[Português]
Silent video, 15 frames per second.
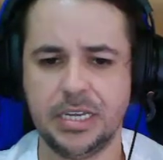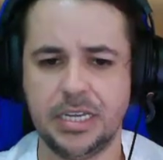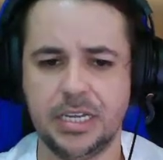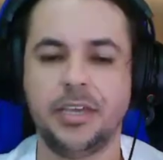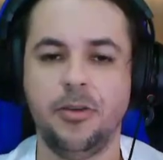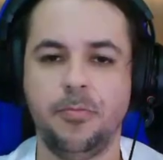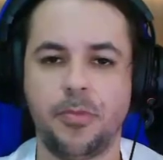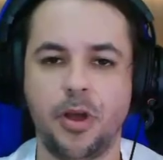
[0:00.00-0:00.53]
E
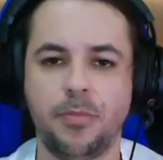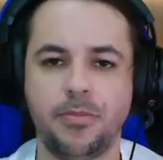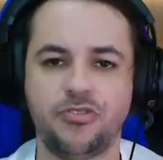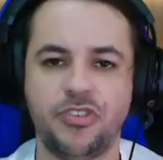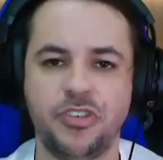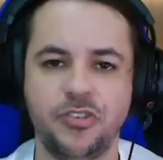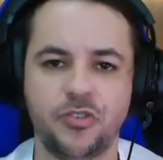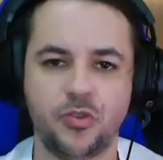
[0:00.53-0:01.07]
aqui o
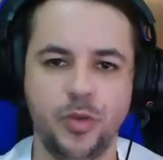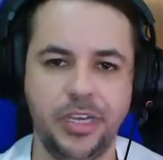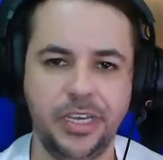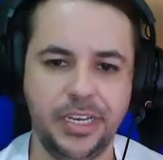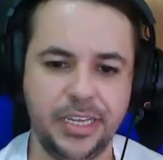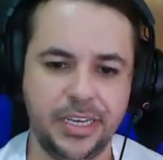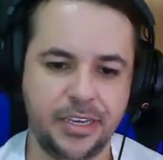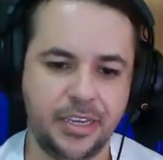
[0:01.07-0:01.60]
próprio Tim
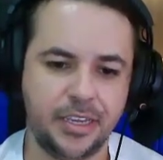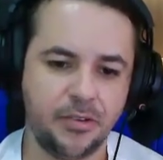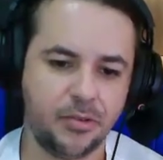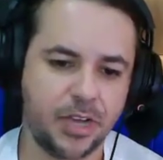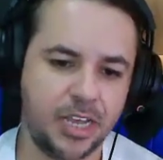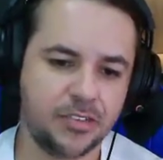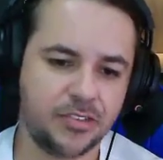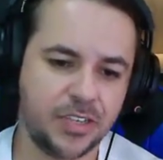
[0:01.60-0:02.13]
Sweeney, que
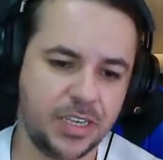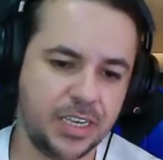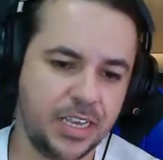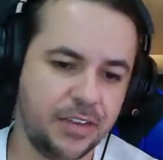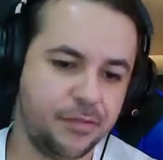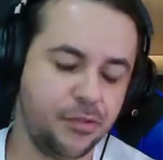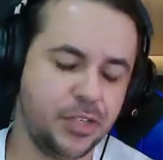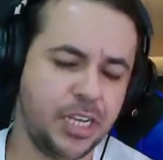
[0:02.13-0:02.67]
no caso
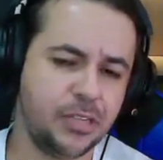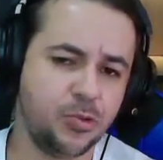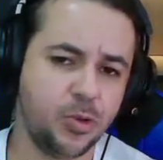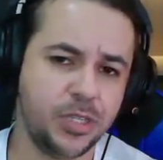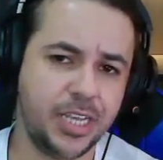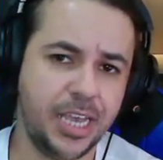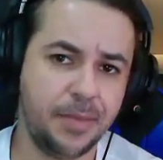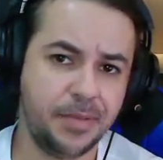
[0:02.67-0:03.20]
é, é
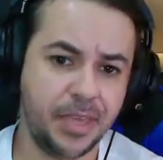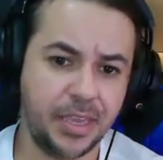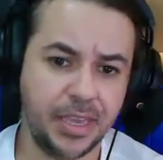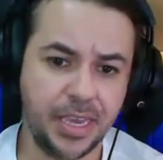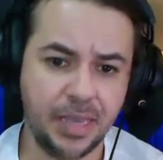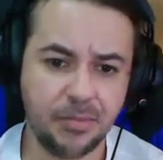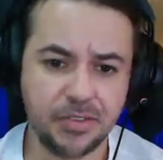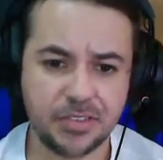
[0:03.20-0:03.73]
fundador da Epic
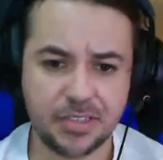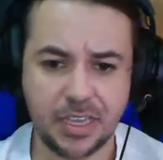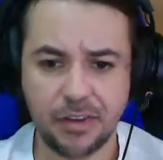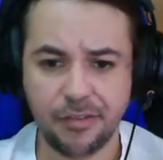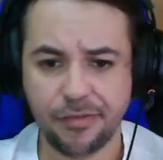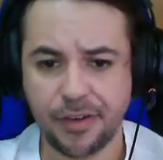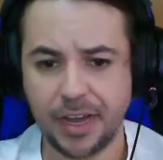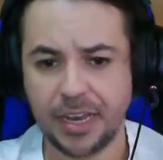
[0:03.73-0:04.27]
Games,
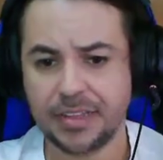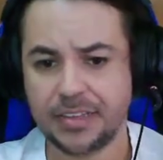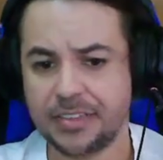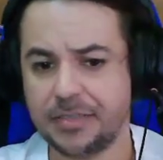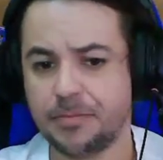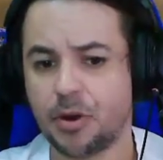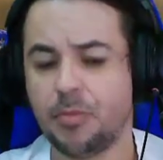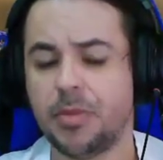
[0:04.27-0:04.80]
ele fala
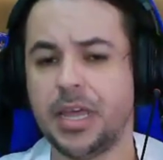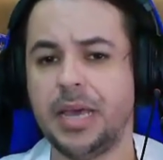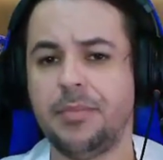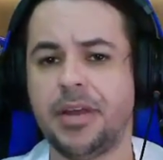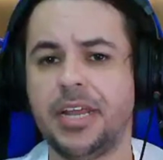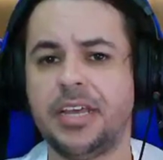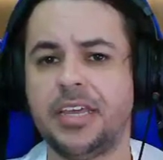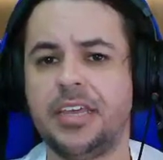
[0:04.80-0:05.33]
desse
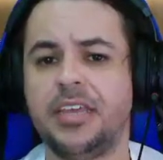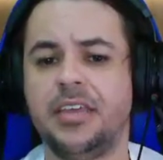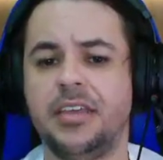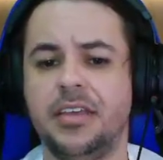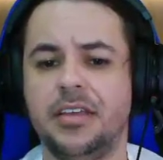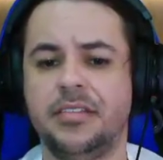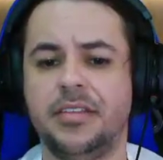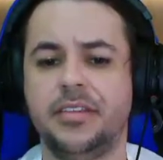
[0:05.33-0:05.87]
problema, né?
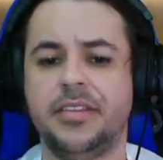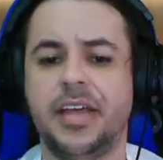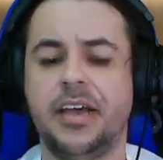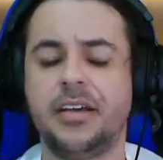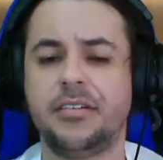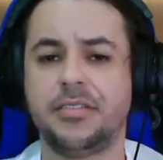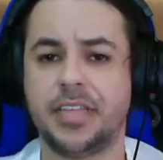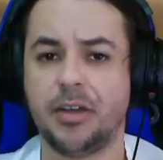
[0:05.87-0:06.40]
Que
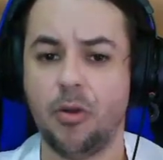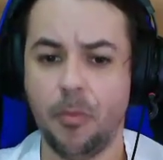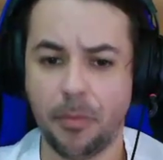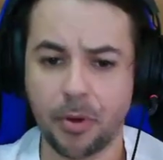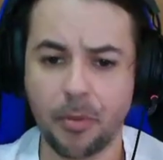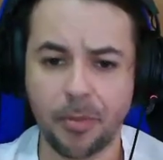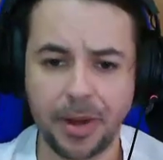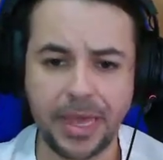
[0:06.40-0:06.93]
tá, tá com
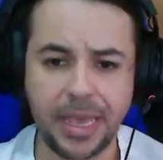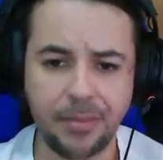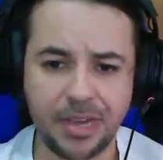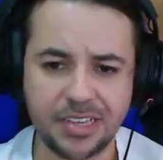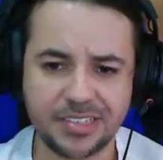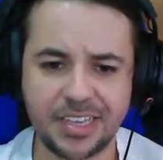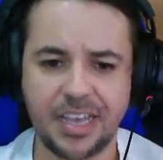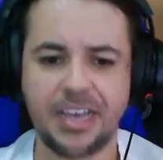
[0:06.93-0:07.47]

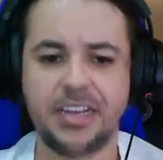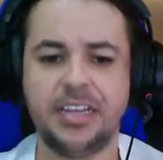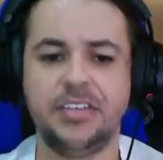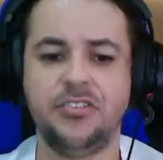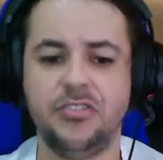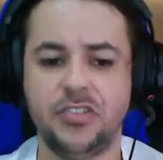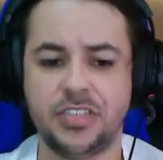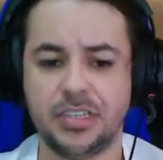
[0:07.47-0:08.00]
problema essa área
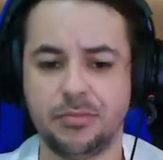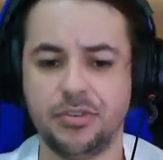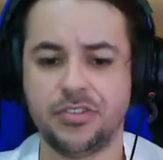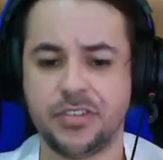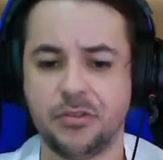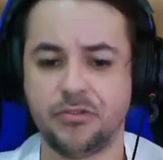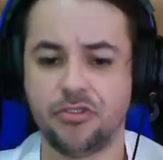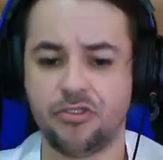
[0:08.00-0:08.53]
aí de
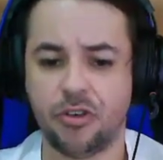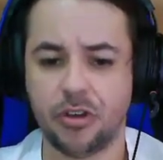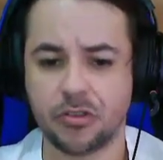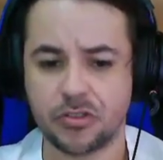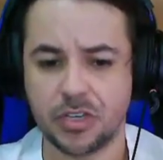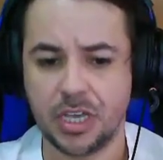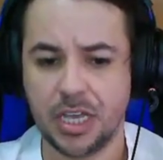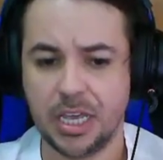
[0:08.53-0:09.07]
distribuição de
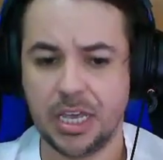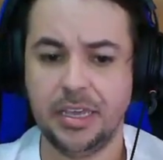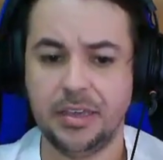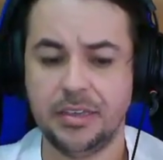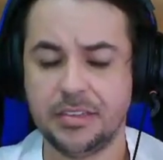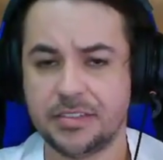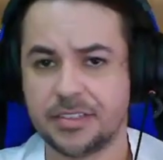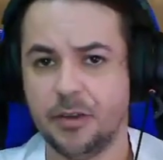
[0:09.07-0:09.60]
jogos
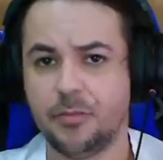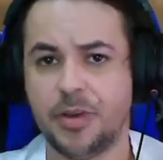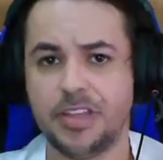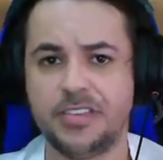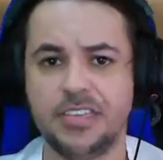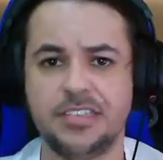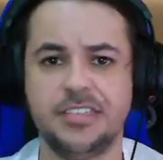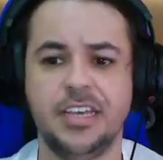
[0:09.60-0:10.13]
e estão
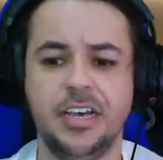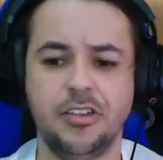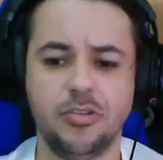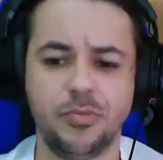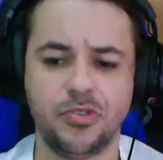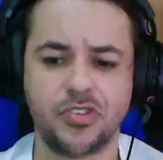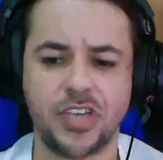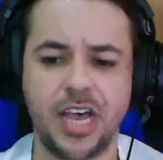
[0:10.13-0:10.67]

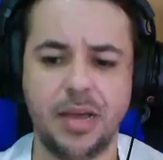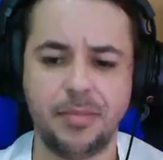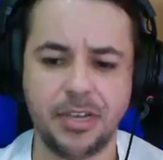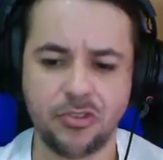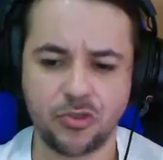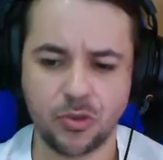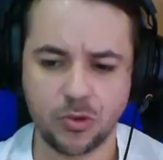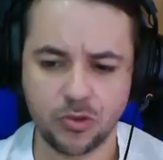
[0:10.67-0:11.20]
precisando buscar
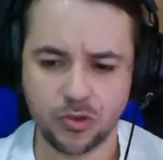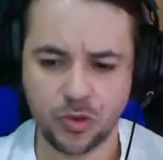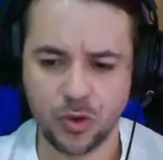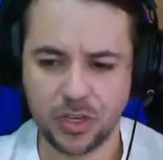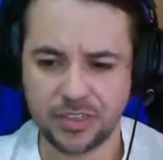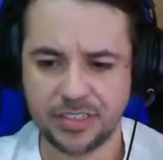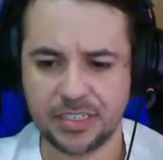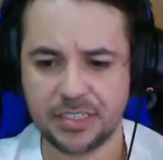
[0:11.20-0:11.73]
mais
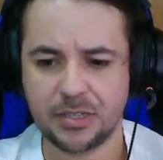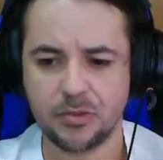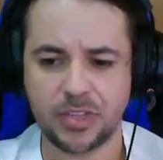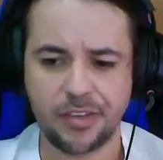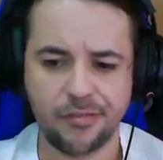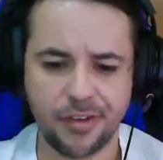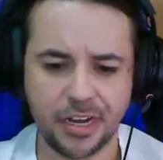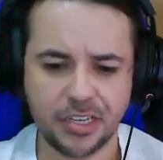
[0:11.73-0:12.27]
soluções. Né? Então
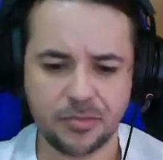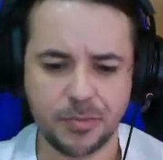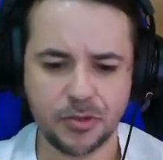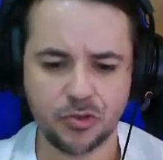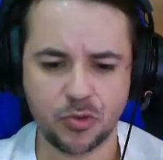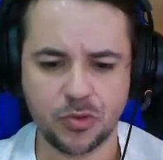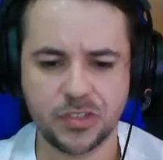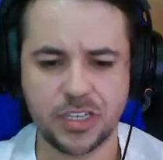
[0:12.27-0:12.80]
tem várias
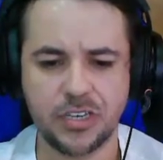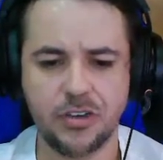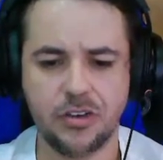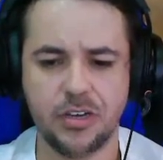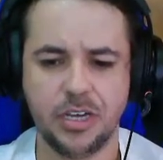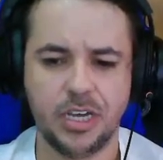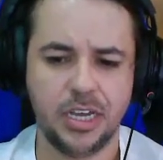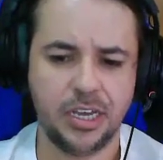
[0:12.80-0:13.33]
pessoas aí
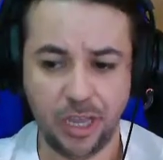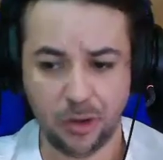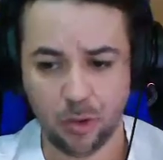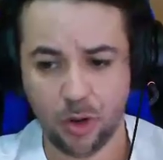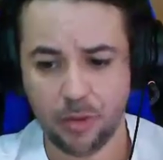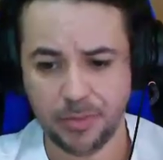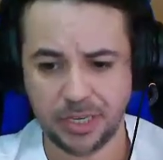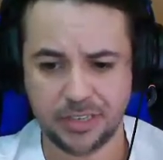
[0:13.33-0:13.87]
ó, de
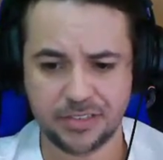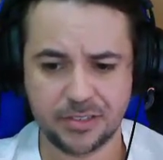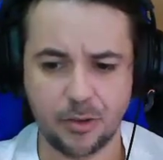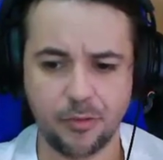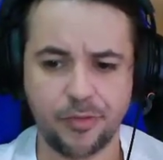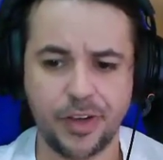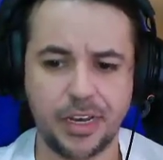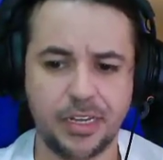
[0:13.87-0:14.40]
renome que
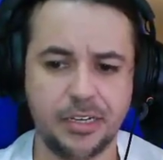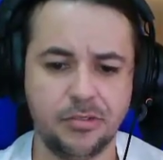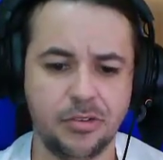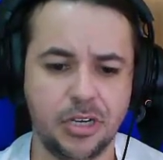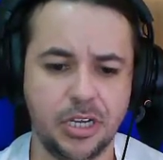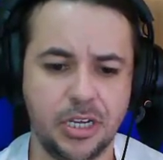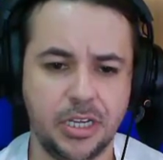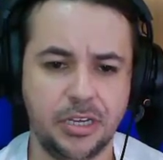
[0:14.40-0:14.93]
estão
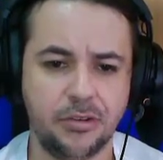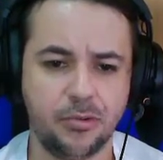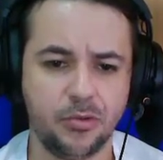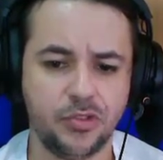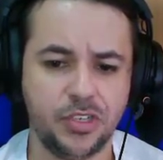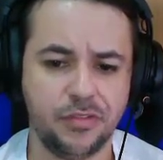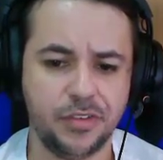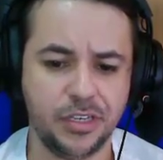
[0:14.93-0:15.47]
falando,
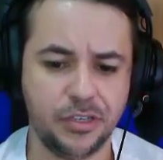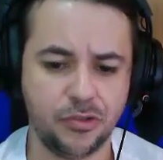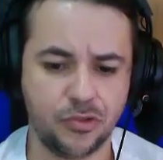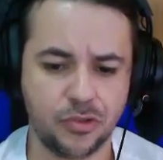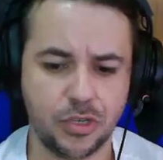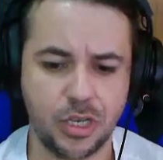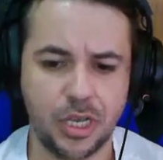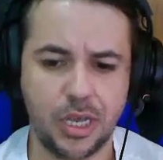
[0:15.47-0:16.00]
inclusive
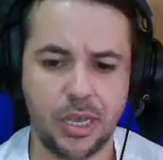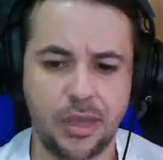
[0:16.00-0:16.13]
isso.